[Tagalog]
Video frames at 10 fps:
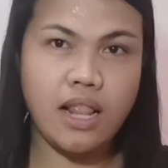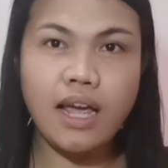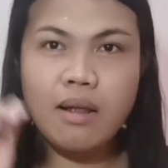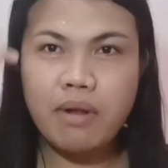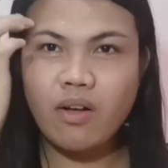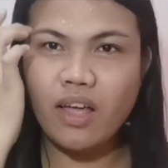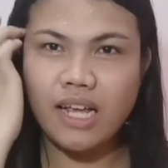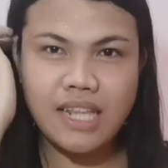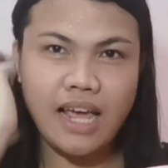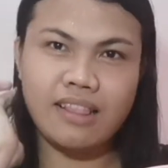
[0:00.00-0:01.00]
Lagi naman akong
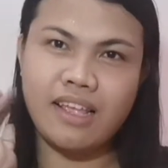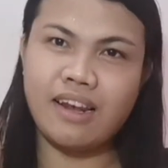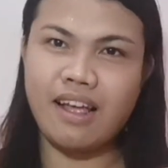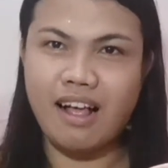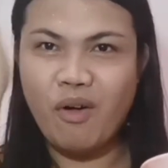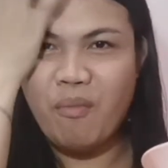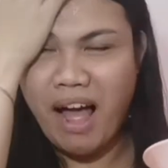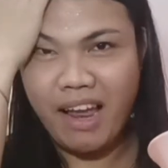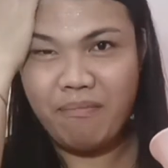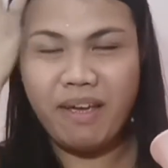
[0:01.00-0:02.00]
excited na
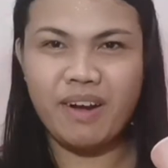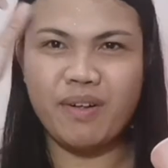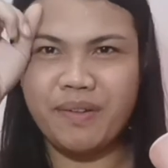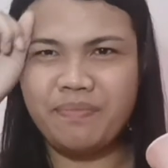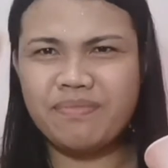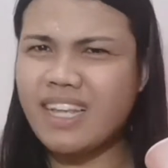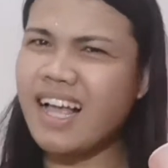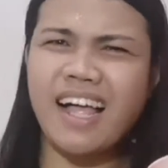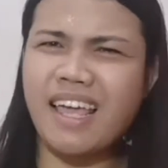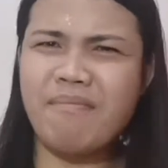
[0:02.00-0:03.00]
kumain, pero
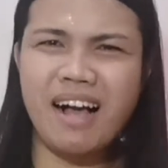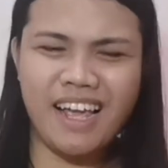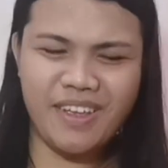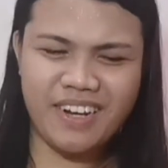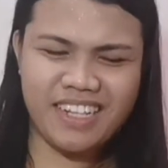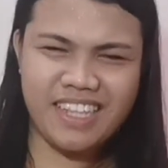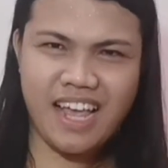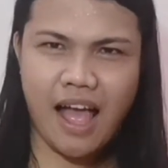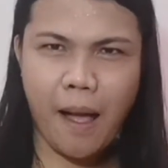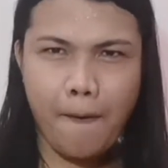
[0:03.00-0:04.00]
kakaiba ngayon
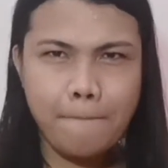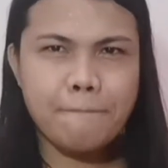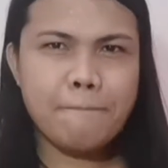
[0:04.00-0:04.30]
kasi nga,